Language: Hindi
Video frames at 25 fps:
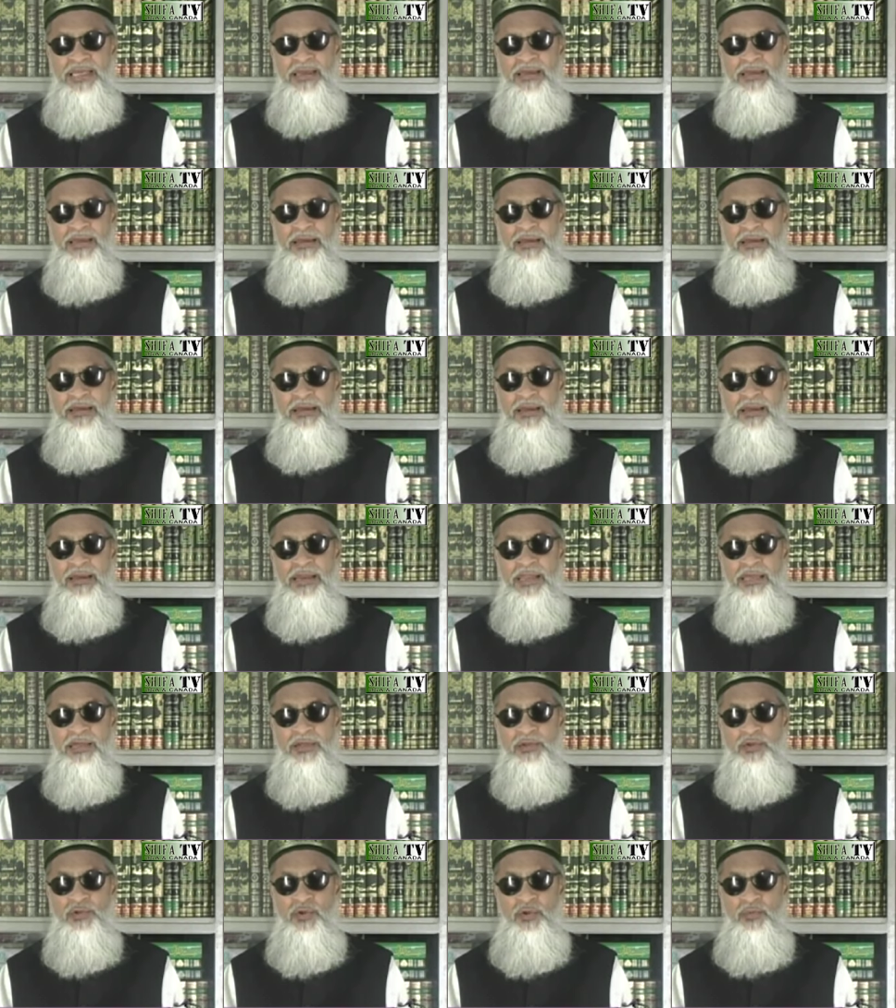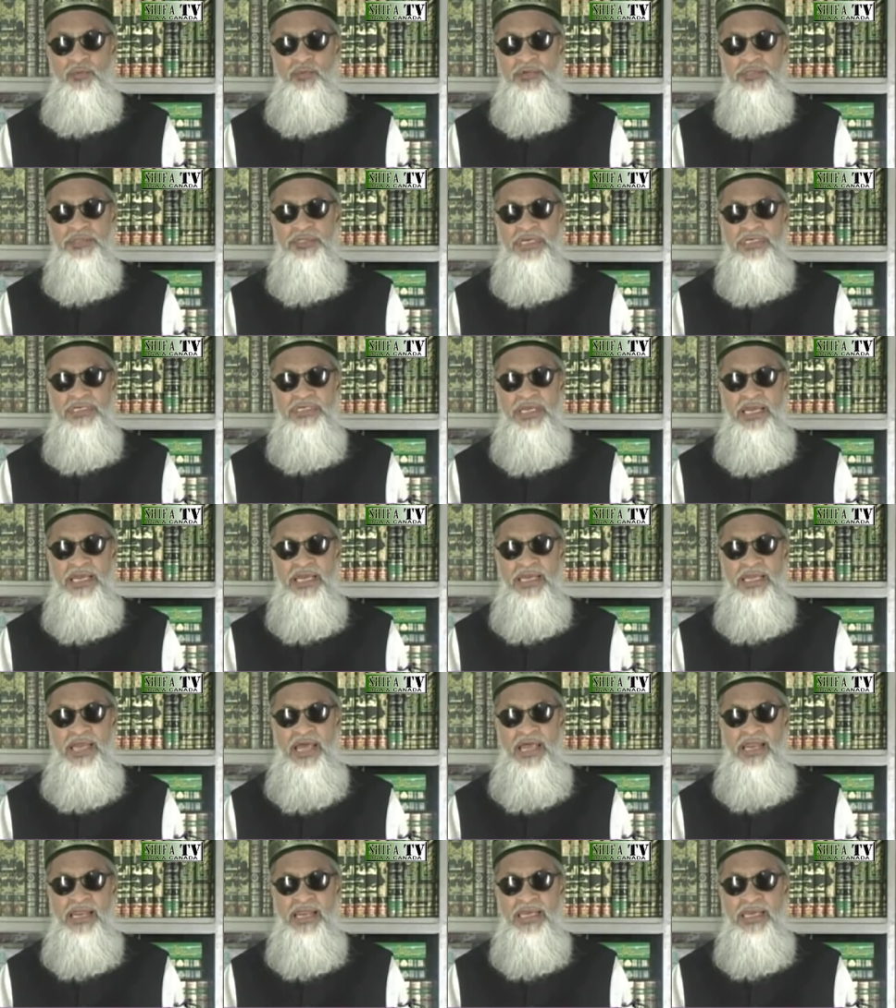हैं लेकिन तुम उसे
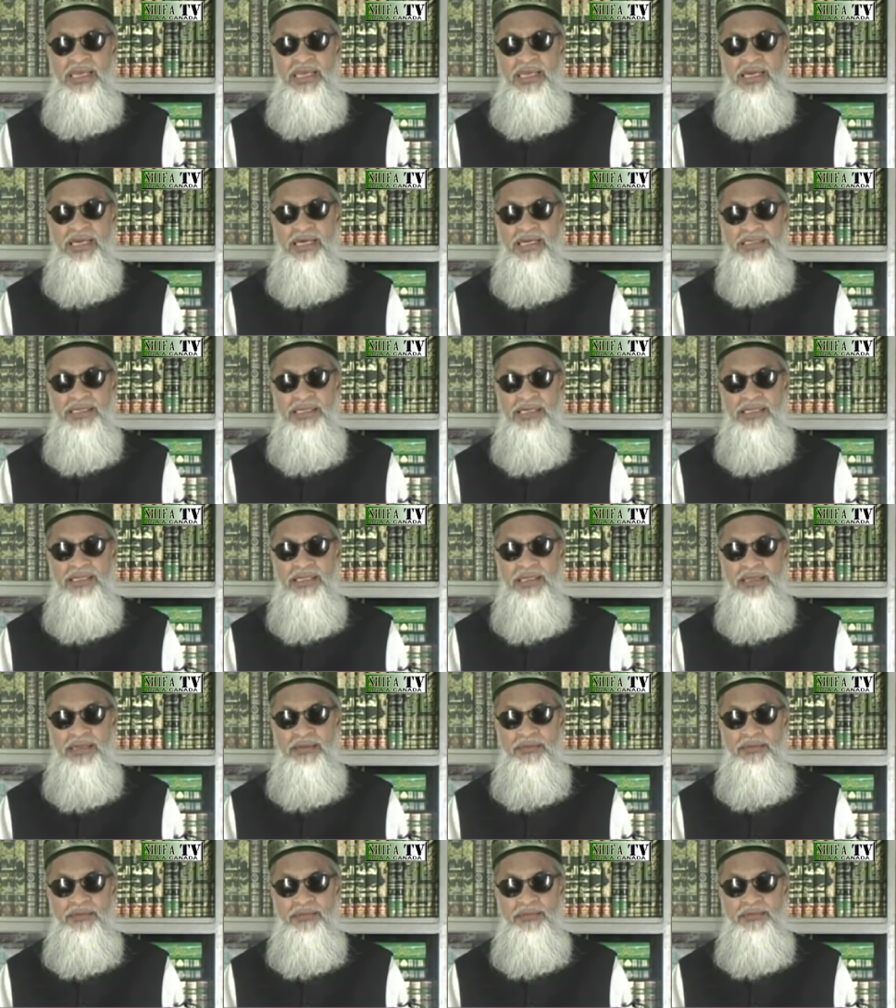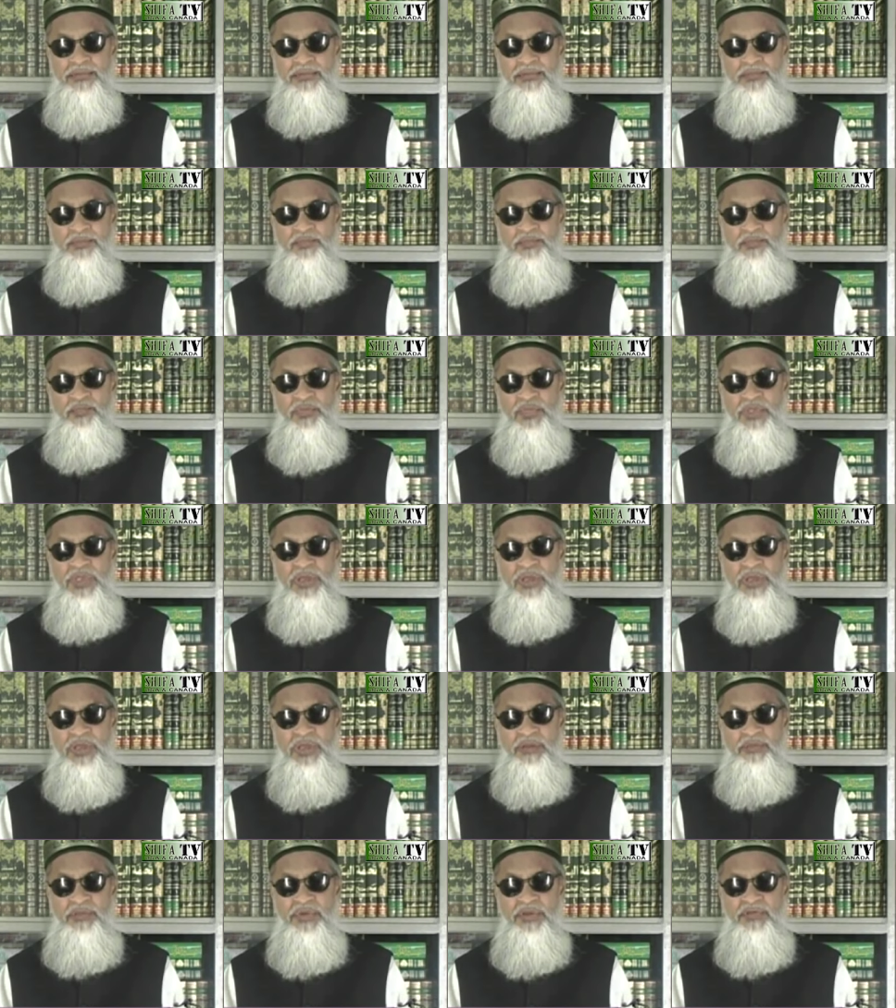जखीरा नहीं कर सकते
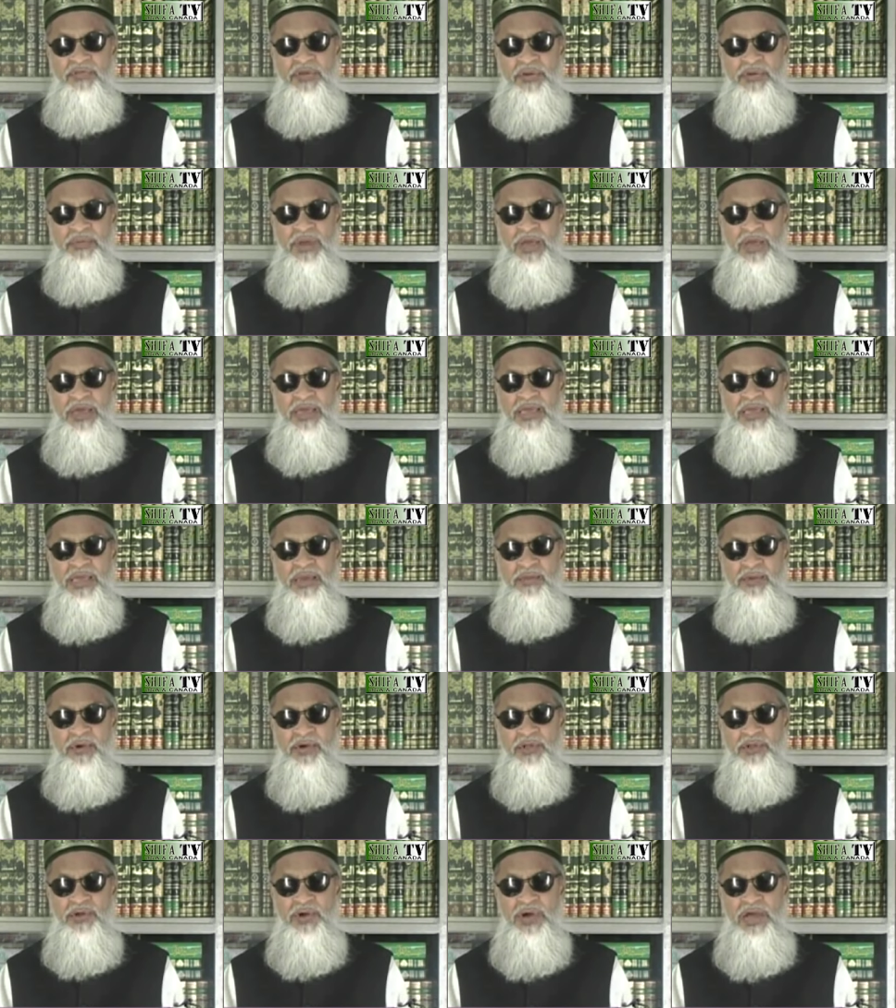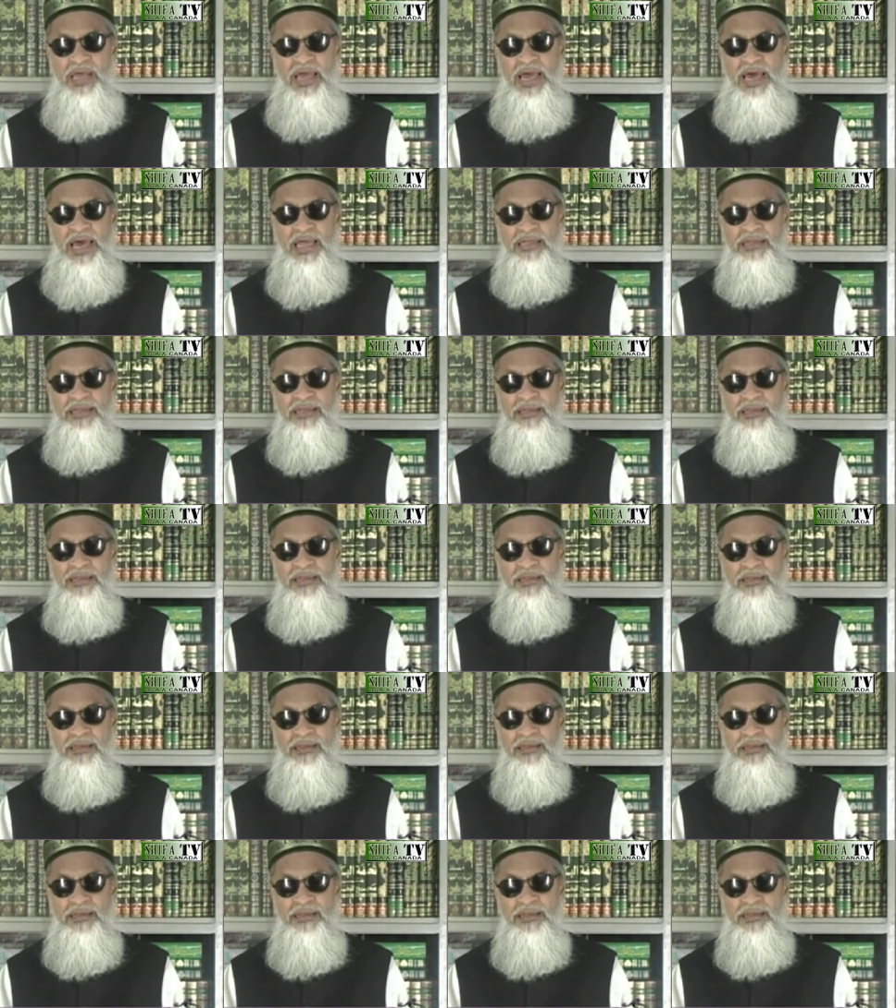फिर फरमाया कि मौत हयात